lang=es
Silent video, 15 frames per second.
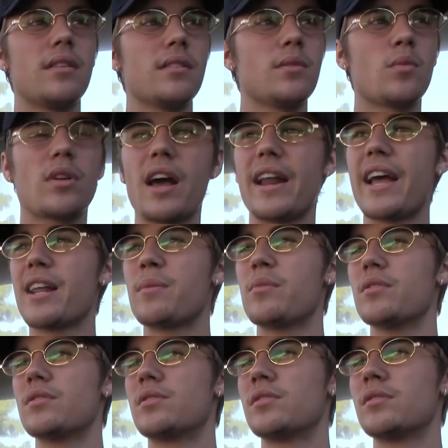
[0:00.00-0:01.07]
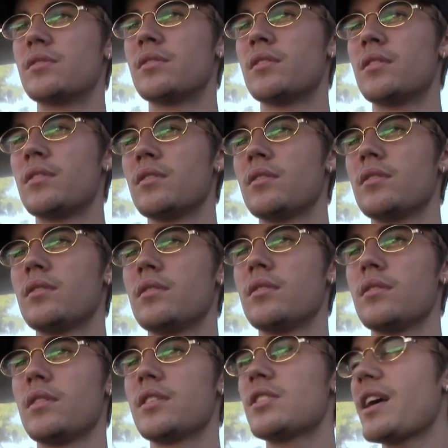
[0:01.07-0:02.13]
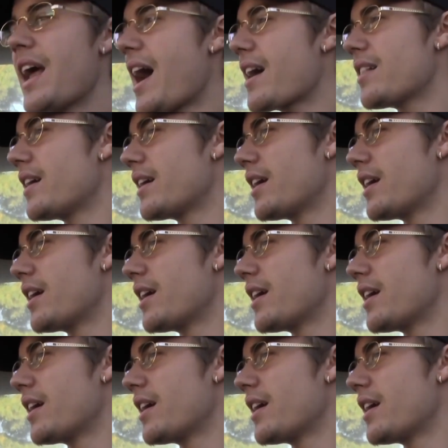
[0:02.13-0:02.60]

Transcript: destacar que en sus redes sociales Justin Bieber